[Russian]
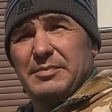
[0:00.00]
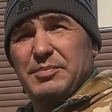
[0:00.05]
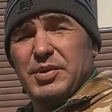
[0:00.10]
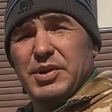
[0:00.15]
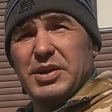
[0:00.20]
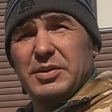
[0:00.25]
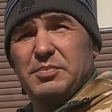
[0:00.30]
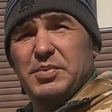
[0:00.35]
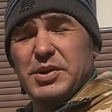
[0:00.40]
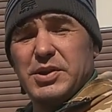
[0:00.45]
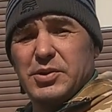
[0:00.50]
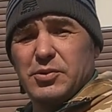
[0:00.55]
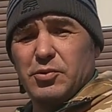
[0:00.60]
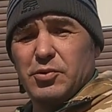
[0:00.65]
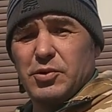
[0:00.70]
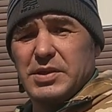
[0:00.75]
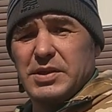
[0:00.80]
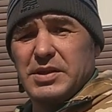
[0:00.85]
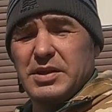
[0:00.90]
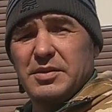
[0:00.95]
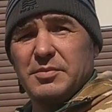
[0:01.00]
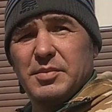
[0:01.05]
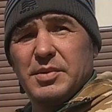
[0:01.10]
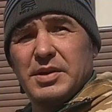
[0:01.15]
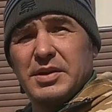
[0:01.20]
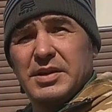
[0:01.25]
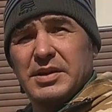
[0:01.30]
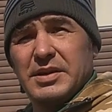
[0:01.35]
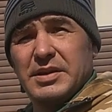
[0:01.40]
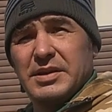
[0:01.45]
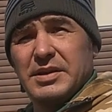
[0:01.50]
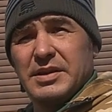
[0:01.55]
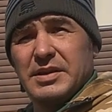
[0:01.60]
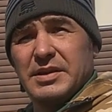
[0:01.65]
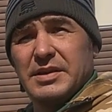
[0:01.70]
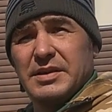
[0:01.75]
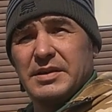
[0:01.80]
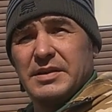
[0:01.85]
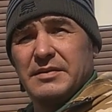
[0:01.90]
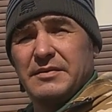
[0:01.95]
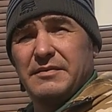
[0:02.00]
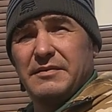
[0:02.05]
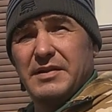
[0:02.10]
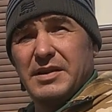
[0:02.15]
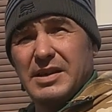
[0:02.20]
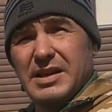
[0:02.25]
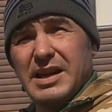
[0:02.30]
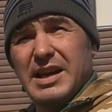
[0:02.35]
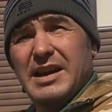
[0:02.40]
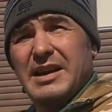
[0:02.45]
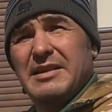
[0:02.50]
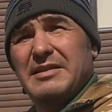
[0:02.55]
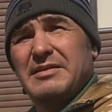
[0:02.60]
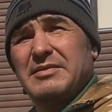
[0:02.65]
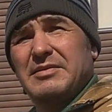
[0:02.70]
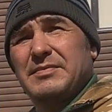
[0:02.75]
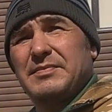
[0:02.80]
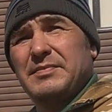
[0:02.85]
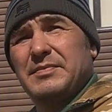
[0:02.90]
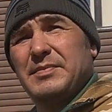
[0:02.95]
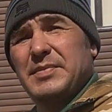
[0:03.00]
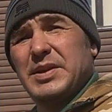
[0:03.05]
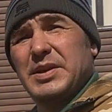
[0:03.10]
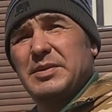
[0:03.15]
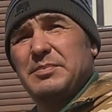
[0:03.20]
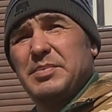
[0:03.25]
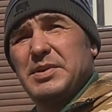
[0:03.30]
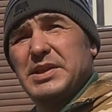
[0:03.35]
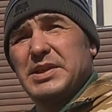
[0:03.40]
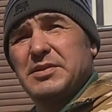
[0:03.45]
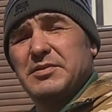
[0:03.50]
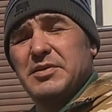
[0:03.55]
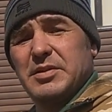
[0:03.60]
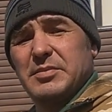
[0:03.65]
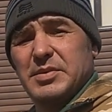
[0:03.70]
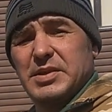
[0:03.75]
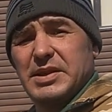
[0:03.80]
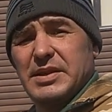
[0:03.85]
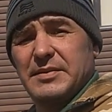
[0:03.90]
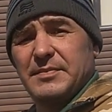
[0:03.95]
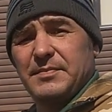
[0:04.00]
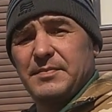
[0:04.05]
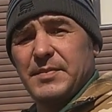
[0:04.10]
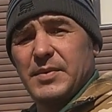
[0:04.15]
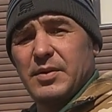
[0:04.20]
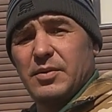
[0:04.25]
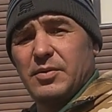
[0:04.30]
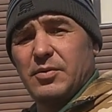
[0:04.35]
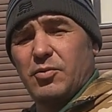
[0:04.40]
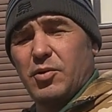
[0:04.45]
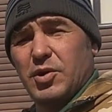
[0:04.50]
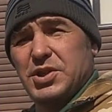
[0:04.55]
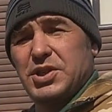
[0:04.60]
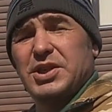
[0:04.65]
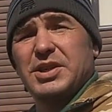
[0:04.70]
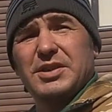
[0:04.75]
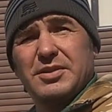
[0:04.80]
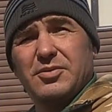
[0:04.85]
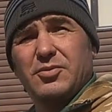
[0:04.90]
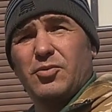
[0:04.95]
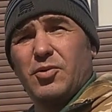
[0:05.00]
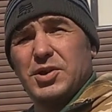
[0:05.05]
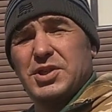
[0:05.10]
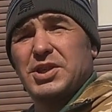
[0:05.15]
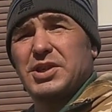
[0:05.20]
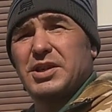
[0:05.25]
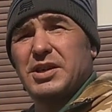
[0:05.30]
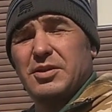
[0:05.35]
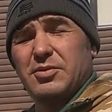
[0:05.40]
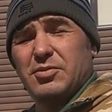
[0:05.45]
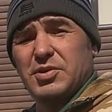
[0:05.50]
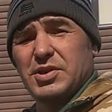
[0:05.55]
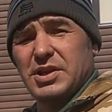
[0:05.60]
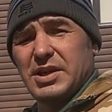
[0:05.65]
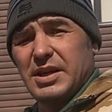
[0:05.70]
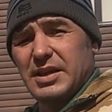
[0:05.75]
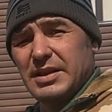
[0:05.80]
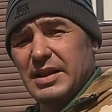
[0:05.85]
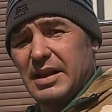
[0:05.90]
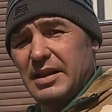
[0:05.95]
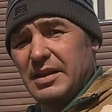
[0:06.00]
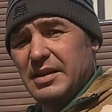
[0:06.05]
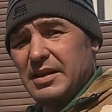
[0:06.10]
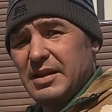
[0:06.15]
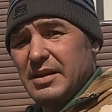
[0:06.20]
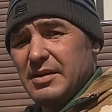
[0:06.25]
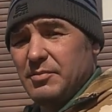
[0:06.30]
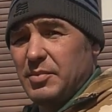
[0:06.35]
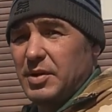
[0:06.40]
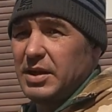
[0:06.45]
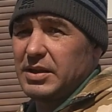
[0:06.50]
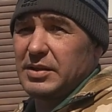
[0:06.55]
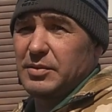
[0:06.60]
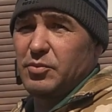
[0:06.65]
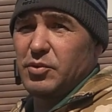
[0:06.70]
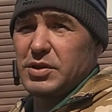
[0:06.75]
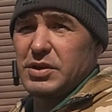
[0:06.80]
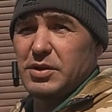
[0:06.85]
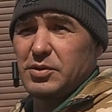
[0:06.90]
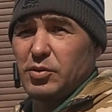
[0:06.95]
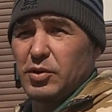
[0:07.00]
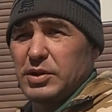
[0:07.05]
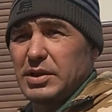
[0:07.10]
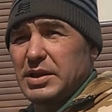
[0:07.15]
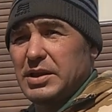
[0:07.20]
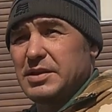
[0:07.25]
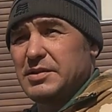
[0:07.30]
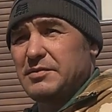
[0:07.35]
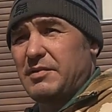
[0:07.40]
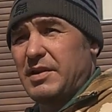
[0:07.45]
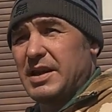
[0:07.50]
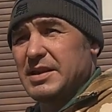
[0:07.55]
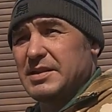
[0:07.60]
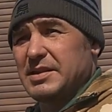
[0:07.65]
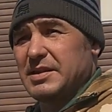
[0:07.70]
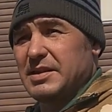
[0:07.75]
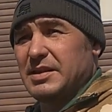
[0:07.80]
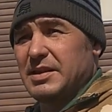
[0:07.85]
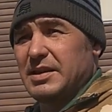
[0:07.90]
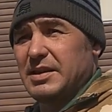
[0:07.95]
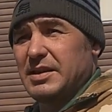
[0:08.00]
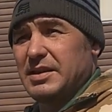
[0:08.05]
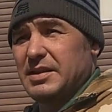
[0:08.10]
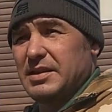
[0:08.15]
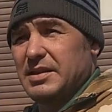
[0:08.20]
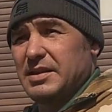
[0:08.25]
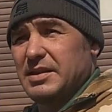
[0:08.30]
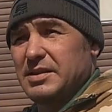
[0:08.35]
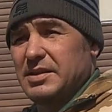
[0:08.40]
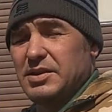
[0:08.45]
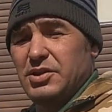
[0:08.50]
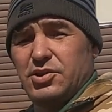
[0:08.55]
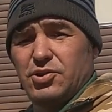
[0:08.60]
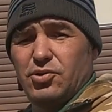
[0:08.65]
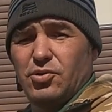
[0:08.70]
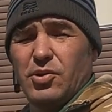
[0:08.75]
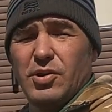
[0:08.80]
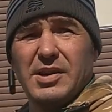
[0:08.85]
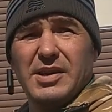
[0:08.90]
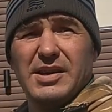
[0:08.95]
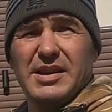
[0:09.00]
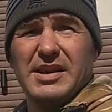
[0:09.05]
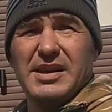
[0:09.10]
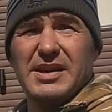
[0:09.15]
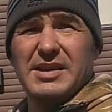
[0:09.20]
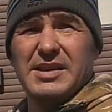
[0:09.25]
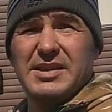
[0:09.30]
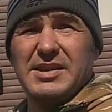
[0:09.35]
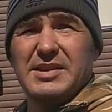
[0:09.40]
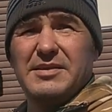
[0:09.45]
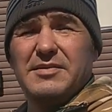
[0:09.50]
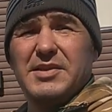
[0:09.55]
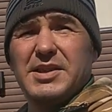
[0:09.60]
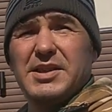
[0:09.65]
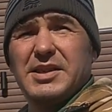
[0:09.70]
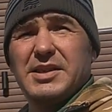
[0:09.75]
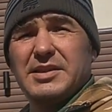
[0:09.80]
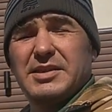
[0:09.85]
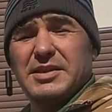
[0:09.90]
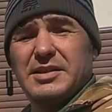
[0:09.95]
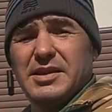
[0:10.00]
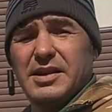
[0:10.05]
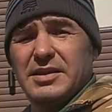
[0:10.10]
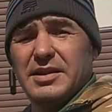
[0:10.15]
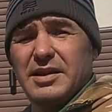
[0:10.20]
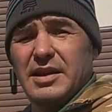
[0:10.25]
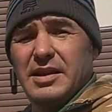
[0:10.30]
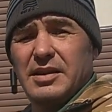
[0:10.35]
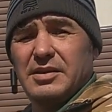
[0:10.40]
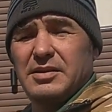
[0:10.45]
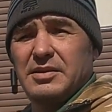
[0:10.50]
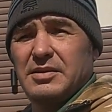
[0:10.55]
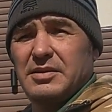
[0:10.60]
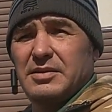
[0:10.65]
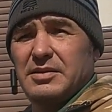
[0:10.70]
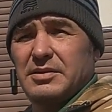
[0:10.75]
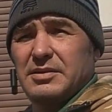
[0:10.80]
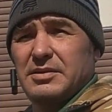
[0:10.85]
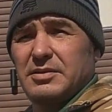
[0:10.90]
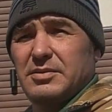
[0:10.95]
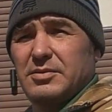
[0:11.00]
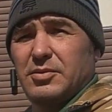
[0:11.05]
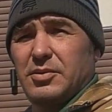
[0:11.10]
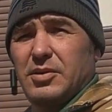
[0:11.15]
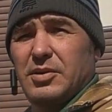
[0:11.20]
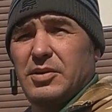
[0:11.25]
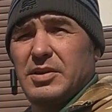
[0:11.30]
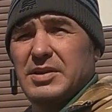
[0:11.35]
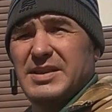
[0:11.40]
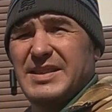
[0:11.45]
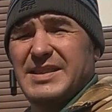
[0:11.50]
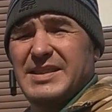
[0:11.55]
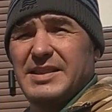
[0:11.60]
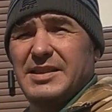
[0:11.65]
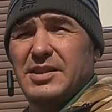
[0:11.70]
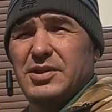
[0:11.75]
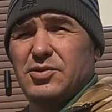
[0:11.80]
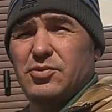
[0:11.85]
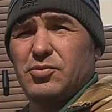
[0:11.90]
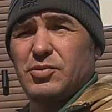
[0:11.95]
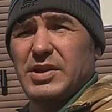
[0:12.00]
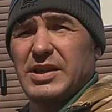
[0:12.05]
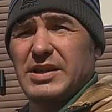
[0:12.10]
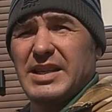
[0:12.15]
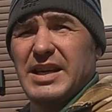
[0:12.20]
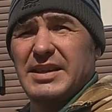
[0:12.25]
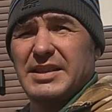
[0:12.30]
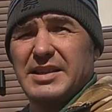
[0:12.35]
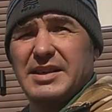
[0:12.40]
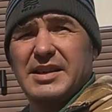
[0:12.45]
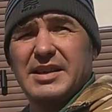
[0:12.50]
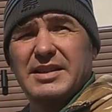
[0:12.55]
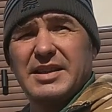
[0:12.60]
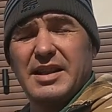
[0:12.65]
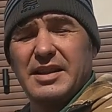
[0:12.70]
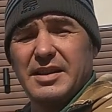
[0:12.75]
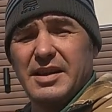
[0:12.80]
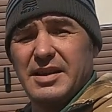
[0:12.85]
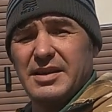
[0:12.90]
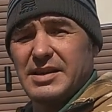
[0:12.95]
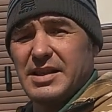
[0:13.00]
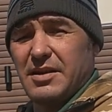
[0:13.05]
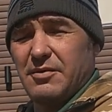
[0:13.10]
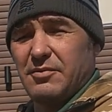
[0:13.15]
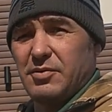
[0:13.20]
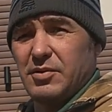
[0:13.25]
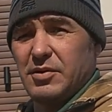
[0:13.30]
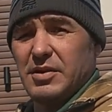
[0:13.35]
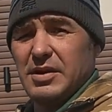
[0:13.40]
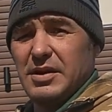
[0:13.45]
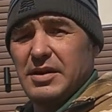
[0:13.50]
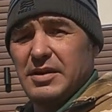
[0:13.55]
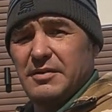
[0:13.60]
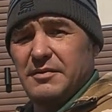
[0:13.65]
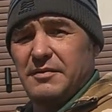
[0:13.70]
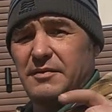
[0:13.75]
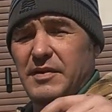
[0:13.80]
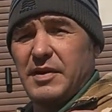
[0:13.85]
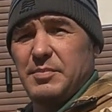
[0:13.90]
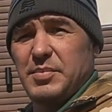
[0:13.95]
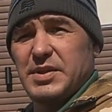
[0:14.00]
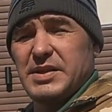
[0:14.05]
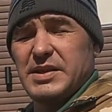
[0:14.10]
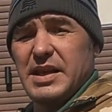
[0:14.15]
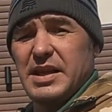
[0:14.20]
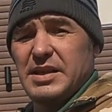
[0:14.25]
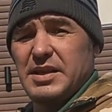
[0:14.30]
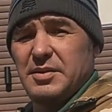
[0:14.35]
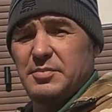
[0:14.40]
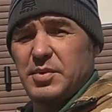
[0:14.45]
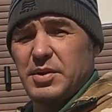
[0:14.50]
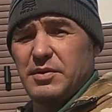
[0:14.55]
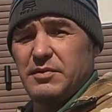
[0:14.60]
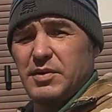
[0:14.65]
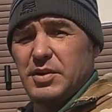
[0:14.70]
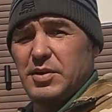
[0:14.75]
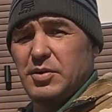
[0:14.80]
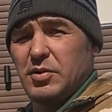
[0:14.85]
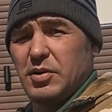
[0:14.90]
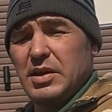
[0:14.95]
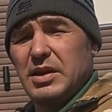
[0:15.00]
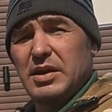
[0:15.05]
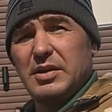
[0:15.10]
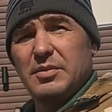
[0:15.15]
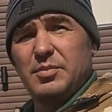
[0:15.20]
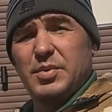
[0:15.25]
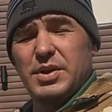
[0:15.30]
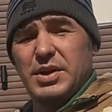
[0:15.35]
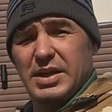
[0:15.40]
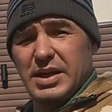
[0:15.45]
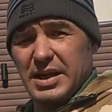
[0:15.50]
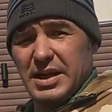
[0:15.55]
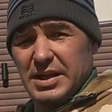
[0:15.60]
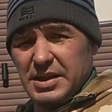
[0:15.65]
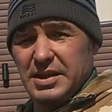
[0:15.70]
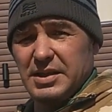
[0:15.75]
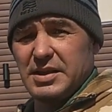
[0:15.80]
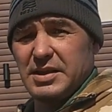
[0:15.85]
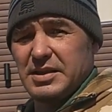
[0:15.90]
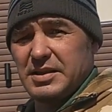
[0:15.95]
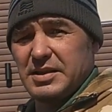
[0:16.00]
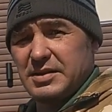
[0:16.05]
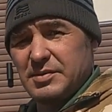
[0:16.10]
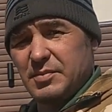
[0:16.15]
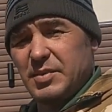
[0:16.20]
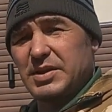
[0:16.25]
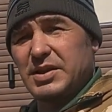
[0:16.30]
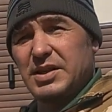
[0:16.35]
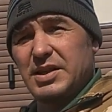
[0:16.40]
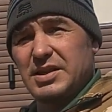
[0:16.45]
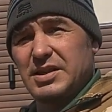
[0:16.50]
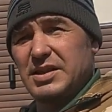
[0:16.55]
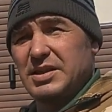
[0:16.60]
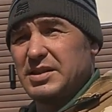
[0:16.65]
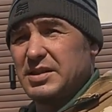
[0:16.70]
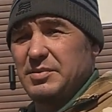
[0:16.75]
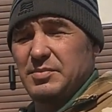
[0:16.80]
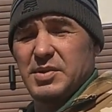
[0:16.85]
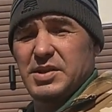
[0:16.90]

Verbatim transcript: переписываюсь с ним э, в ВК, переписываемся. Очень-очень хороший канал, поэтому если кто-то из вас еще не видел этот канал, Э, то ссылочку на данный канал я оставлю в описании под видео. Переходите, смотрите, не